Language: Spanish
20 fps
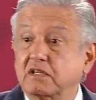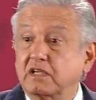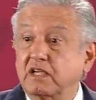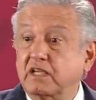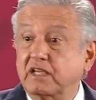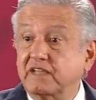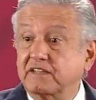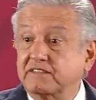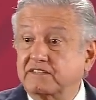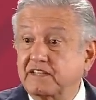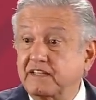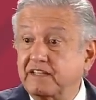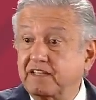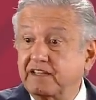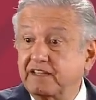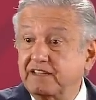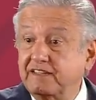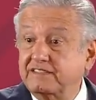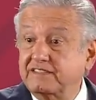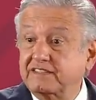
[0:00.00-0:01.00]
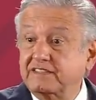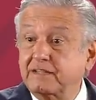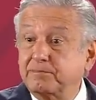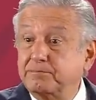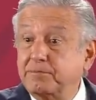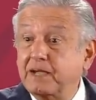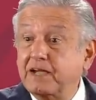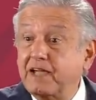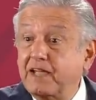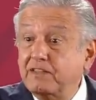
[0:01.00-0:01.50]
Este, y se
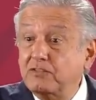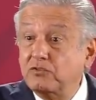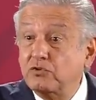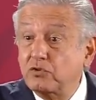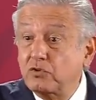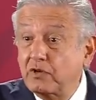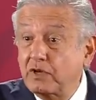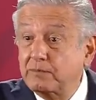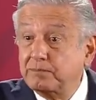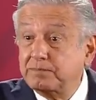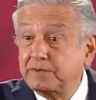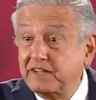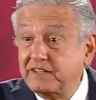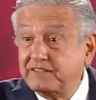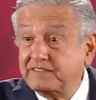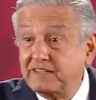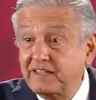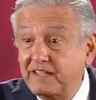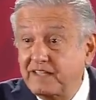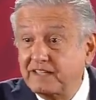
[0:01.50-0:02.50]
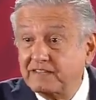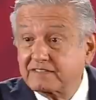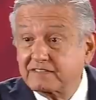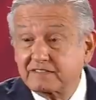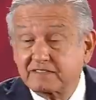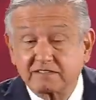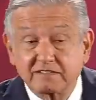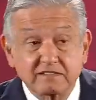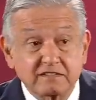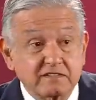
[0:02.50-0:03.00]
está pagando a
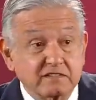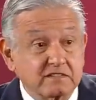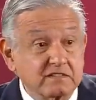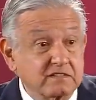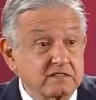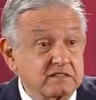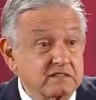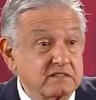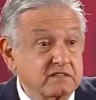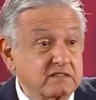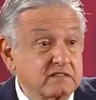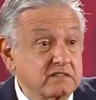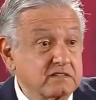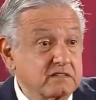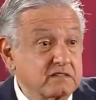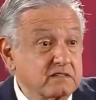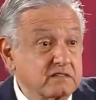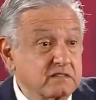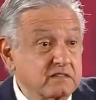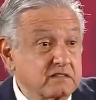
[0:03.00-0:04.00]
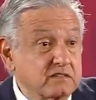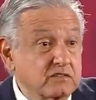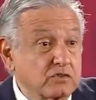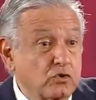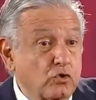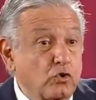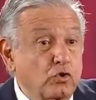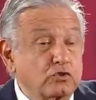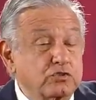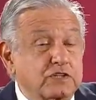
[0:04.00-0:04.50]
empresas
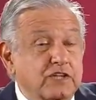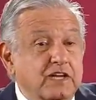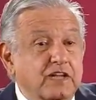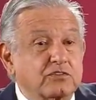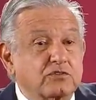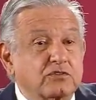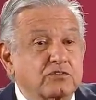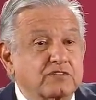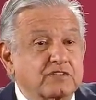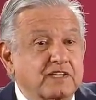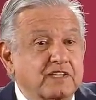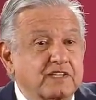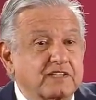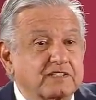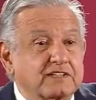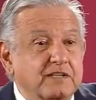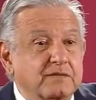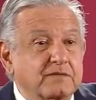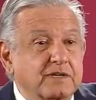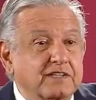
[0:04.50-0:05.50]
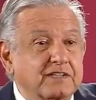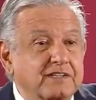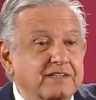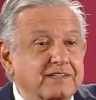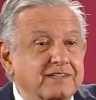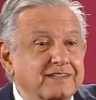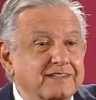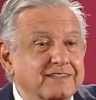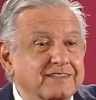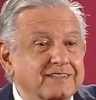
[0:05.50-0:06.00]
contratos que les
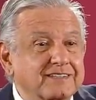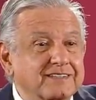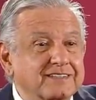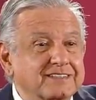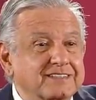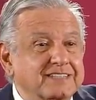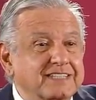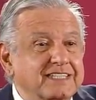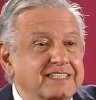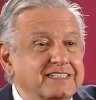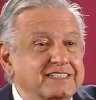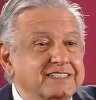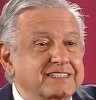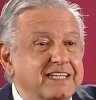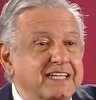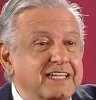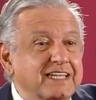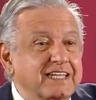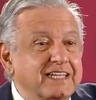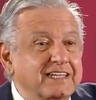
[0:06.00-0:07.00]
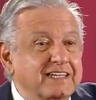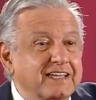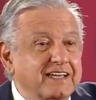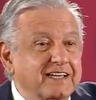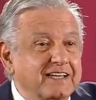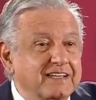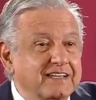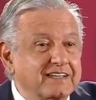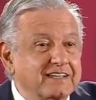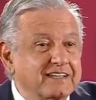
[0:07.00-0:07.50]
llaman sin
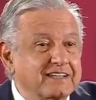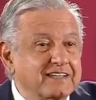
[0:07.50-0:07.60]
salida.